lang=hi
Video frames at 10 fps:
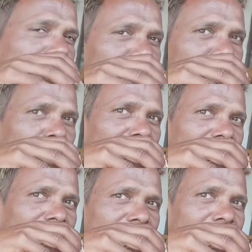मंत्री भर
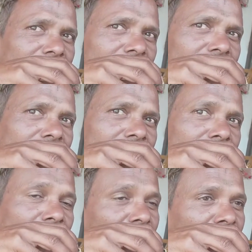से नहीं है
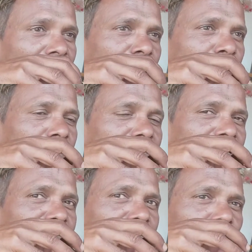राष्ट्रपति
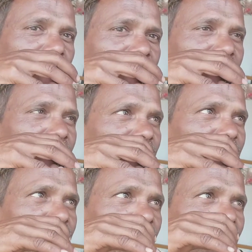तक से बैठक है
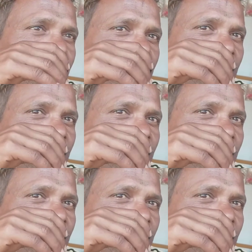ठीक है ना